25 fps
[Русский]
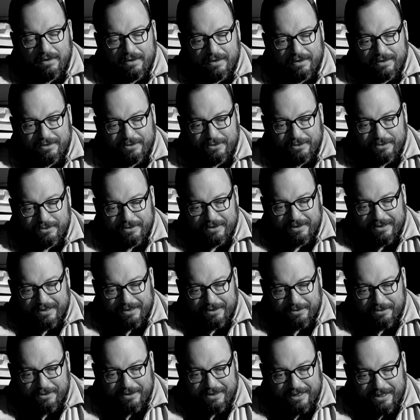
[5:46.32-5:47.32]
где он
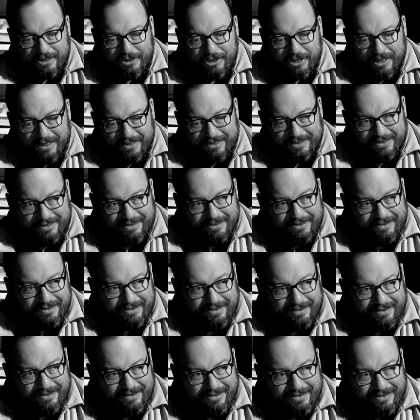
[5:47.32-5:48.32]
играл роль начальника
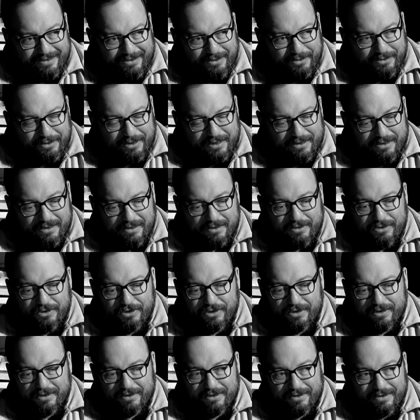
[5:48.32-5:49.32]
э, Юрия
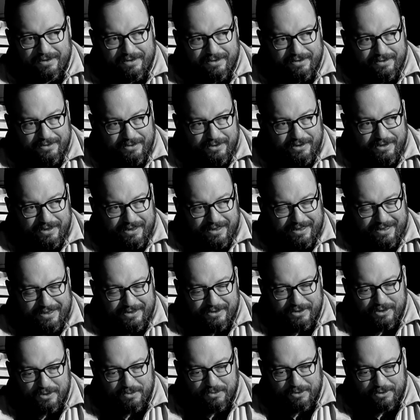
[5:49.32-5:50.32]
Деточкина, то есть
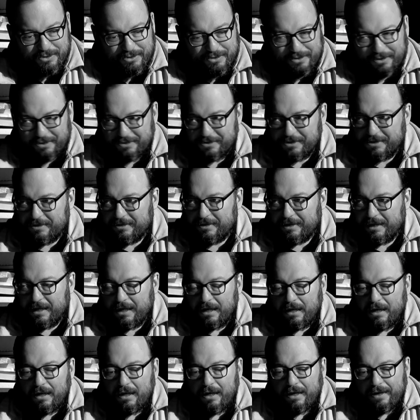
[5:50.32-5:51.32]
Иннокентия Смоктуновского. Угу.
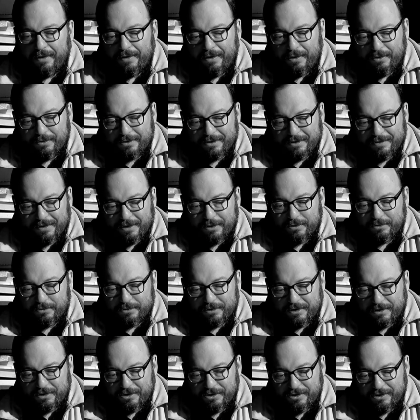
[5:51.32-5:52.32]
И он говорил, у
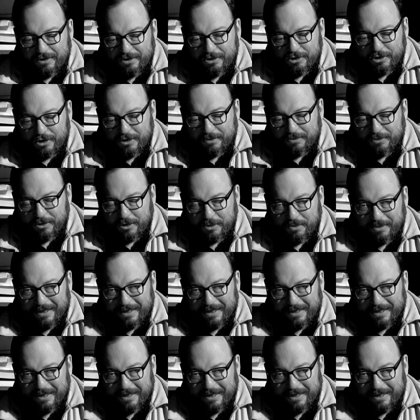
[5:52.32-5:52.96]
товарища Деточкина много